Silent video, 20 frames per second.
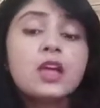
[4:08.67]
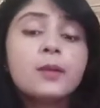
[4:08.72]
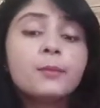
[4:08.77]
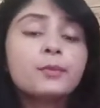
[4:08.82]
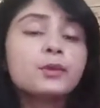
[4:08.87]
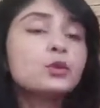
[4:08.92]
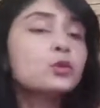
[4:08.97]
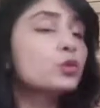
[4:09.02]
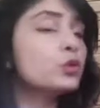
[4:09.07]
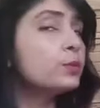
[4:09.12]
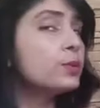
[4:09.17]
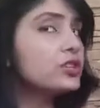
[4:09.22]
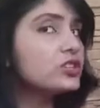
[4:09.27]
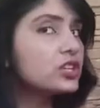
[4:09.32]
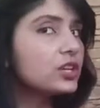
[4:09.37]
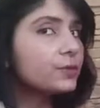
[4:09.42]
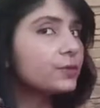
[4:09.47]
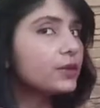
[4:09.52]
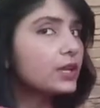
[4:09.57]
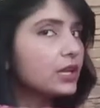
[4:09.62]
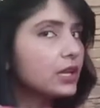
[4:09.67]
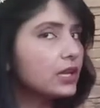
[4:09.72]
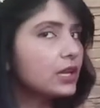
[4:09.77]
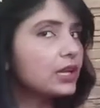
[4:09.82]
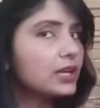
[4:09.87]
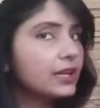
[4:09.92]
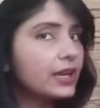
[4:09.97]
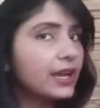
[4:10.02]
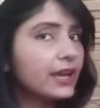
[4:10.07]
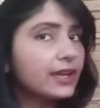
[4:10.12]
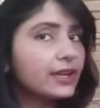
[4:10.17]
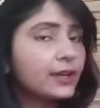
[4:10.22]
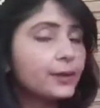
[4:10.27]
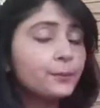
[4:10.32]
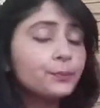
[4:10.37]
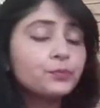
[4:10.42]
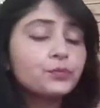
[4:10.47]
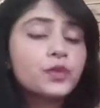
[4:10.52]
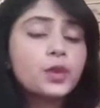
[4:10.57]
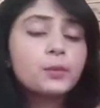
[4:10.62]
बिल्कुल भी चीप नहीं लग रहा है
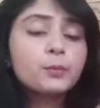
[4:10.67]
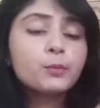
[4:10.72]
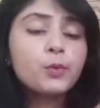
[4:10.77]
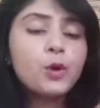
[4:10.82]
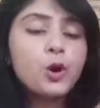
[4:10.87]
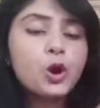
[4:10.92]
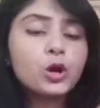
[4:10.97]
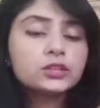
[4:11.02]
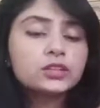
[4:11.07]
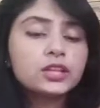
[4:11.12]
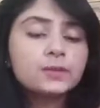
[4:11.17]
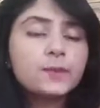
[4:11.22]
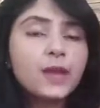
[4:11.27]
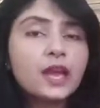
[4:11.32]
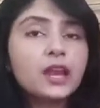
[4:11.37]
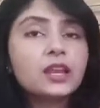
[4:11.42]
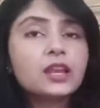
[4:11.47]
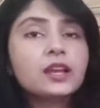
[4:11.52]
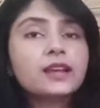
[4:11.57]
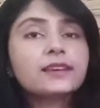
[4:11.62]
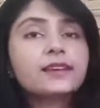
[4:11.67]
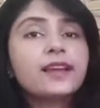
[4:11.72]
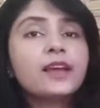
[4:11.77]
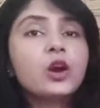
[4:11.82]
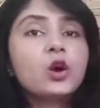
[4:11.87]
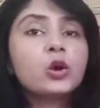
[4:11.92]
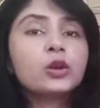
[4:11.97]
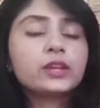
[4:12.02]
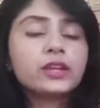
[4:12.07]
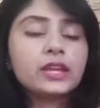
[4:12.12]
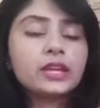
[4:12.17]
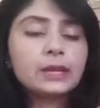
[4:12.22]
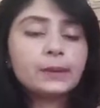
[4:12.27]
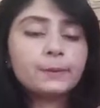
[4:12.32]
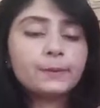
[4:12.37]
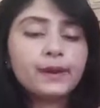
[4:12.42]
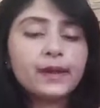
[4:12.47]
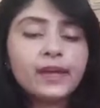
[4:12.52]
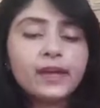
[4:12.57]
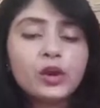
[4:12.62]
ये बहुत ही प्यारा लग रहा है और ये
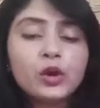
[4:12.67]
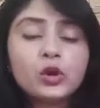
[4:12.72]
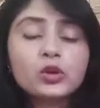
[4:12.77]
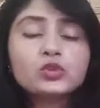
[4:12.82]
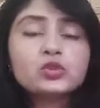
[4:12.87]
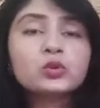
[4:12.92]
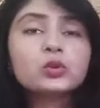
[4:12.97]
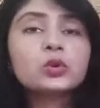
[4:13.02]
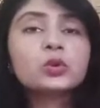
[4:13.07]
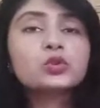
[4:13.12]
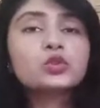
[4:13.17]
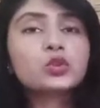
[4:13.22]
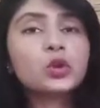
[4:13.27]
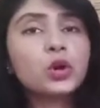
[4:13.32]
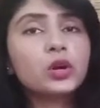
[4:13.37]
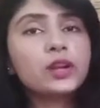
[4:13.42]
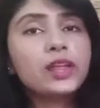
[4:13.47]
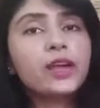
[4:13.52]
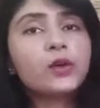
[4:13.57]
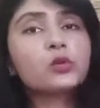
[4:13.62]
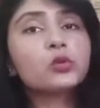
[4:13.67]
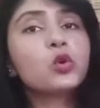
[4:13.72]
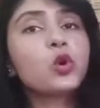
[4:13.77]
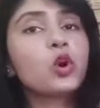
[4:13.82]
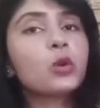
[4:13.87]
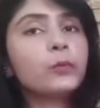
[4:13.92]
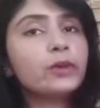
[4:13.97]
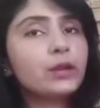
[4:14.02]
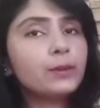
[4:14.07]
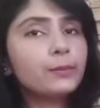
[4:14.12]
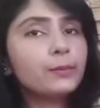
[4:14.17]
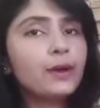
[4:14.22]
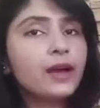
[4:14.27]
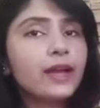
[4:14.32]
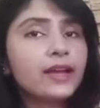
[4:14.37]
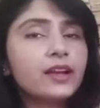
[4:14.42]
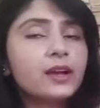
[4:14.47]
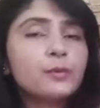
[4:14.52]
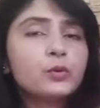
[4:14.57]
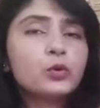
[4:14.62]
लंबा है और जो लोग शॉर्ट है उनको और भी लंबा
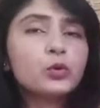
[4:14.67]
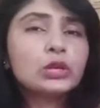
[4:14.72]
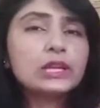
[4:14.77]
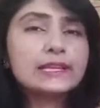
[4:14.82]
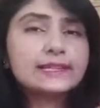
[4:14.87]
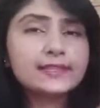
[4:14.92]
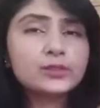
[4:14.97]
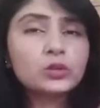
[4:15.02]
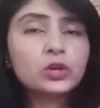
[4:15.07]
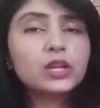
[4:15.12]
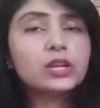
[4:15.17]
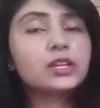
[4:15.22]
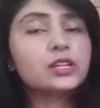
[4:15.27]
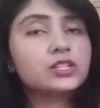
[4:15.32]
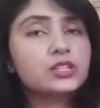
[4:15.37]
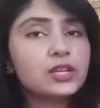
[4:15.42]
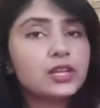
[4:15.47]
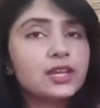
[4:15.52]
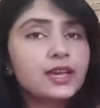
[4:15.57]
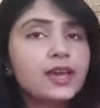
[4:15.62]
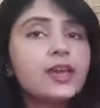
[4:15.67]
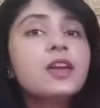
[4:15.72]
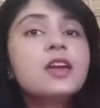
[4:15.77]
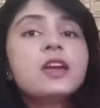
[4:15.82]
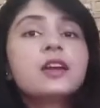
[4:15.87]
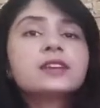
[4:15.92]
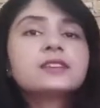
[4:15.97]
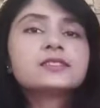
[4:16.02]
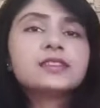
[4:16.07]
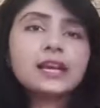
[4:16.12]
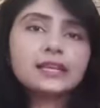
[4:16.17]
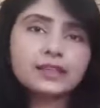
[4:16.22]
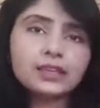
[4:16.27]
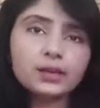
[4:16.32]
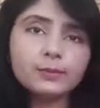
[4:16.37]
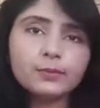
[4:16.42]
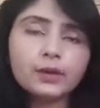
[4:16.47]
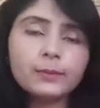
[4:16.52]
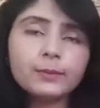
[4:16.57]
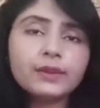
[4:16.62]
आएगा मेरे को नीचे से थोड़ा नीचे ही है ज़्यादा
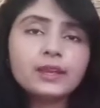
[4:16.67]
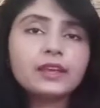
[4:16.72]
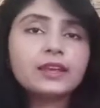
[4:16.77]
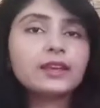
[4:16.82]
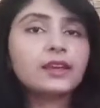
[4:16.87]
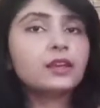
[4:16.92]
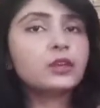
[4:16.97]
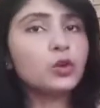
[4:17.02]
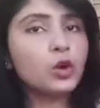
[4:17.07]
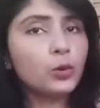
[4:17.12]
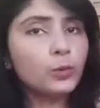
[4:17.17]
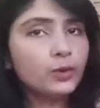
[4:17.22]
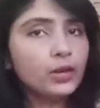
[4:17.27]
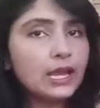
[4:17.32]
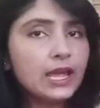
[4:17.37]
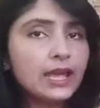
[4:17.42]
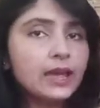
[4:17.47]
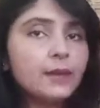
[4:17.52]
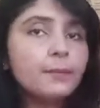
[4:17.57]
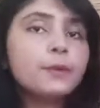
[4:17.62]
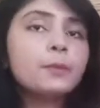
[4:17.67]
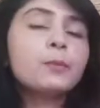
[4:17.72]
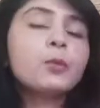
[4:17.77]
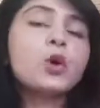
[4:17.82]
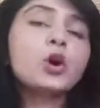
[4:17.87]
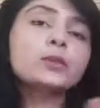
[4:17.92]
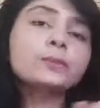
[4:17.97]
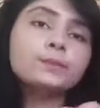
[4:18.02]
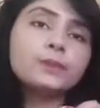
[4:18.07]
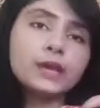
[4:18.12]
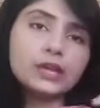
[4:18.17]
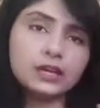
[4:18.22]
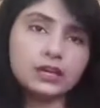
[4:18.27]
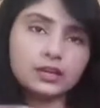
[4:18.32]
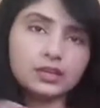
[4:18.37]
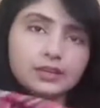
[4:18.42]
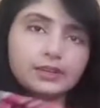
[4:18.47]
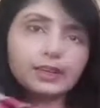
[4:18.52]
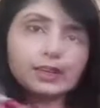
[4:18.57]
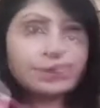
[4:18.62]
लंबा भी नहीं है नॉर्मल है पर बहुत प्यारा
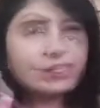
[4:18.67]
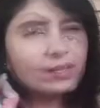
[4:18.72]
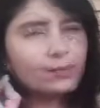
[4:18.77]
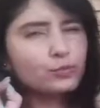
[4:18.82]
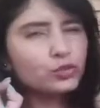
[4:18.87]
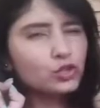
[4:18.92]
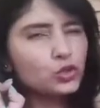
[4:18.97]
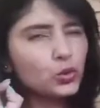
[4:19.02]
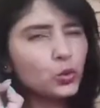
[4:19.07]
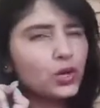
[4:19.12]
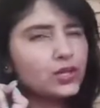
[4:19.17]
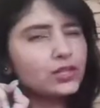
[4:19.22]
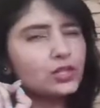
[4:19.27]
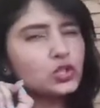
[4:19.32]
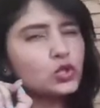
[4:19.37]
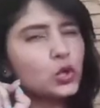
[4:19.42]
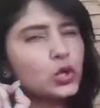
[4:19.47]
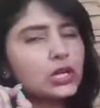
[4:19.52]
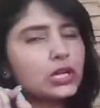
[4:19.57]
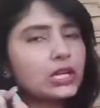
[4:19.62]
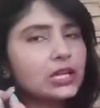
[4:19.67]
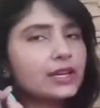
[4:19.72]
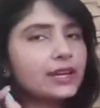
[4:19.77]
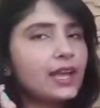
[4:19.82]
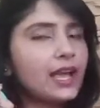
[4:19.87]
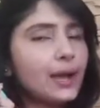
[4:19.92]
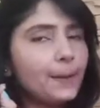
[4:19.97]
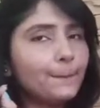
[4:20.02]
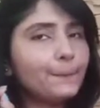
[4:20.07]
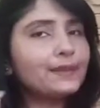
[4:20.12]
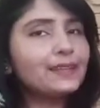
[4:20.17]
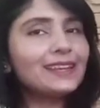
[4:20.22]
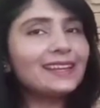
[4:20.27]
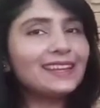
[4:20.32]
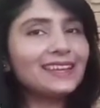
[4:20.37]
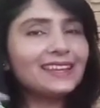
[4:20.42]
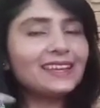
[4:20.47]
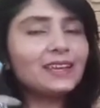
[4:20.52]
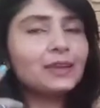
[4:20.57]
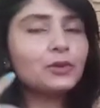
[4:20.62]
लग रहा है मुझे थोड़ा सा शॉर्ट लग रहा है अपने
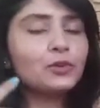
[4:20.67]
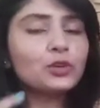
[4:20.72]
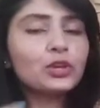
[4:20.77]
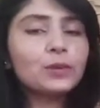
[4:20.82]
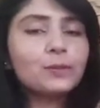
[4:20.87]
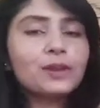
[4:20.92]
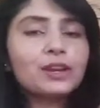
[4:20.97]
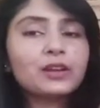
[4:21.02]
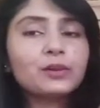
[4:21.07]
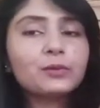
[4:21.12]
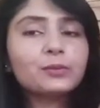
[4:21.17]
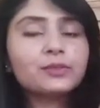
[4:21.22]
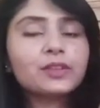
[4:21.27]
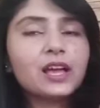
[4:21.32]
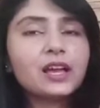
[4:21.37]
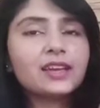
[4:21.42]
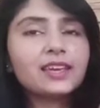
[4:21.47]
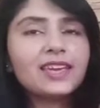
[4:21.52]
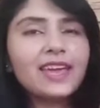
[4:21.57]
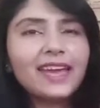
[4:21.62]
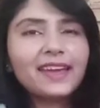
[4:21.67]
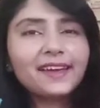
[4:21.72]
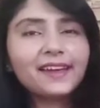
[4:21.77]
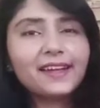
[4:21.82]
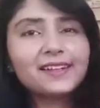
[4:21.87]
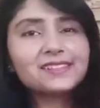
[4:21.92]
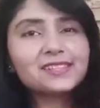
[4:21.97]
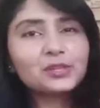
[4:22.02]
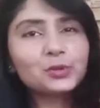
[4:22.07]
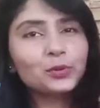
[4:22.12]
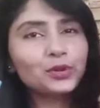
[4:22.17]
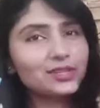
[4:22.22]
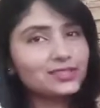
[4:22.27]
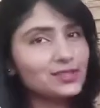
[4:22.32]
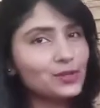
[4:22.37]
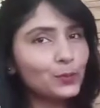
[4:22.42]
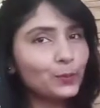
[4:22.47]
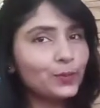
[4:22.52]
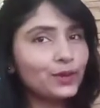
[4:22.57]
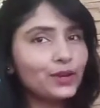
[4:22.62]
लिए क्योंकि मेरे को था कि एंकल से थोड़ा
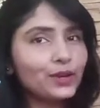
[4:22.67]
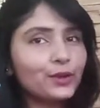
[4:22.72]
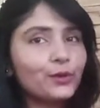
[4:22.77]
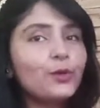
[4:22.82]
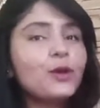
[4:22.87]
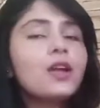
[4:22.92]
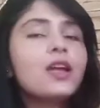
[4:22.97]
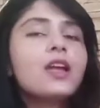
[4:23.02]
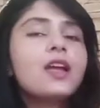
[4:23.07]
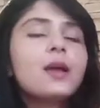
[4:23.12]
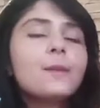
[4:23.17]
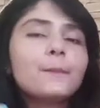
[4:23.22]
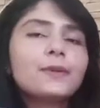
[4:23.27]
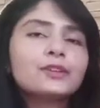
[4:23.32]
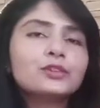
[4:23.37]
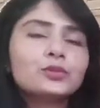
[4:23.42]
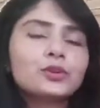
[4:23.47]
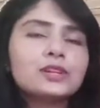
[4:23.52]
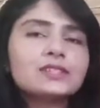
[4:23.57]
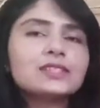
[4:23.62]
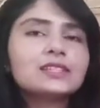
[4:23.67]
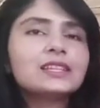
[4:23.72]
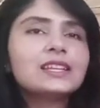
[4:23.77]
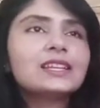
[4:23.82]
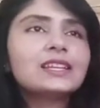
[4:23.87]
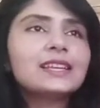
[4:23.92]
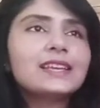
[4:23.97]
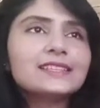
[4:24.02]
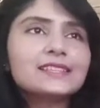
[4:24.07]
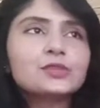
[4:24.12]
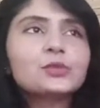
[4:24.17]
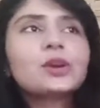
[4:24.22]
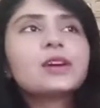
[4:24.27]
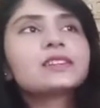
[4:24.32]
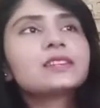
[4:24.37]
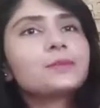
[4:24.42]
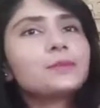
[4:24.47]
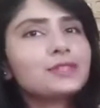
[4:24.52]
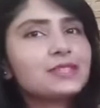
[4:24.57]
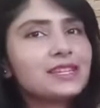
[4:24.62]
सा ऊपर ही हो पर थोड़ा सा नहीं नीचे थोड़ा
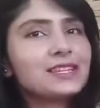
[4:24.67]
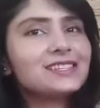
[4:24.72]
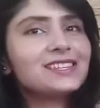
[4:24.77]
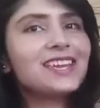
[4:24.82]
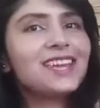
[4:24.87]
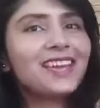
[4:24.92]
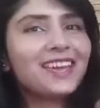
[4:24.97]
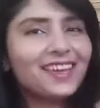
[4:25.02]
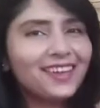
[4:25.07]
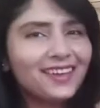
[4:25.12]
सा बस नीचे है